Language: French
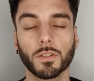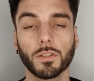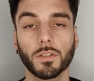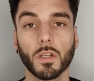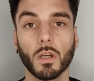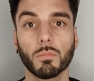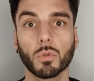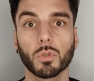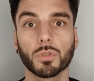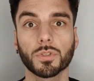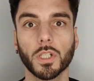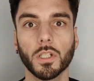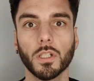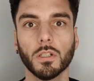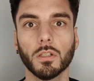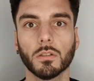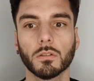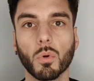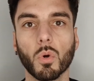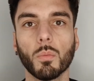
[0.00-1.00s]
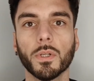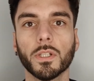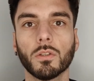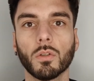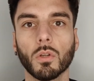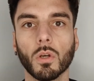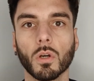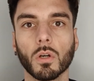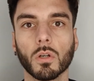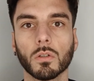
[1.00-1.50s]
C'est un projet
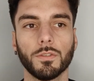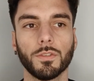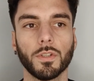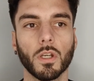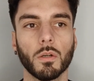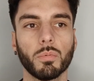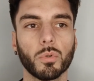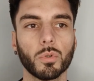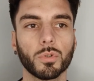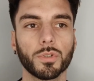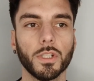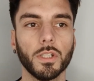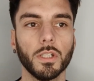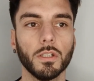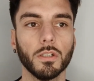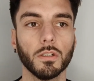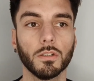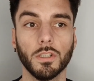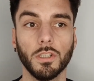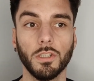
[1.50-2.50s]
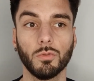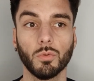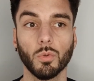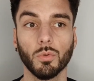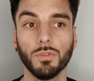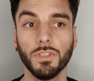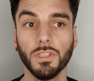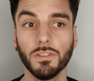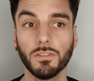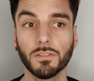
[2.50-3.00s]
prometteur. C'est un projet qui se
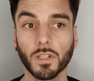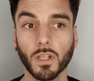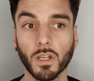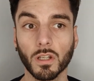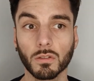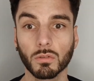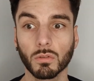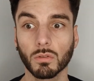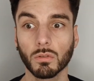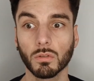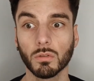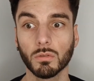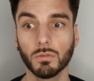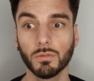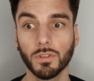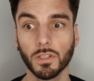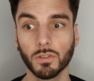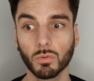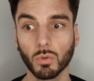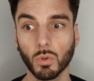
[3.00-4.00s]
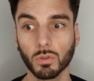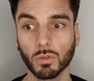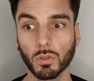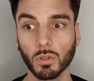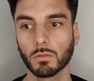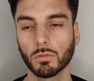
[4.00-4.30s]
distingue euh, des autres,